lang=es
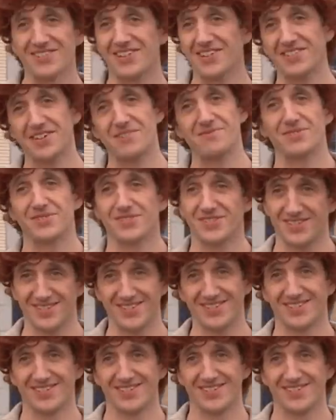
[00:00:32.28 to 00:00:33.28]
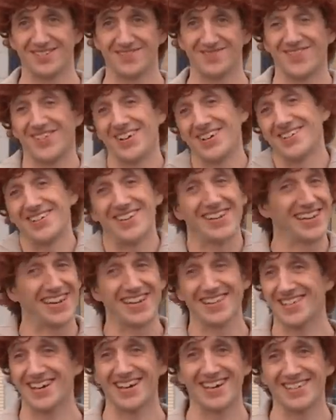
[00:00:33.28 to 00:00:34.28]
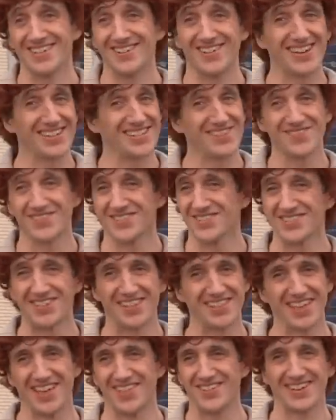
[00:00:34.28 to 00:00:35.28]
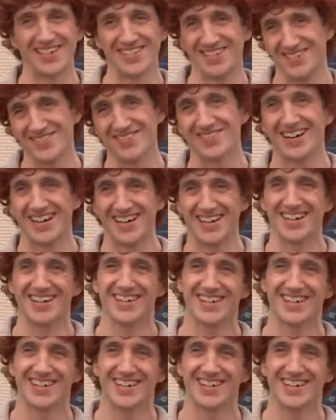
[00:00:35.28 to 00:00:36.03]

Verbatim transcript: utilizamos. Bueno, en realidad no las hemos utilizado casi nunca.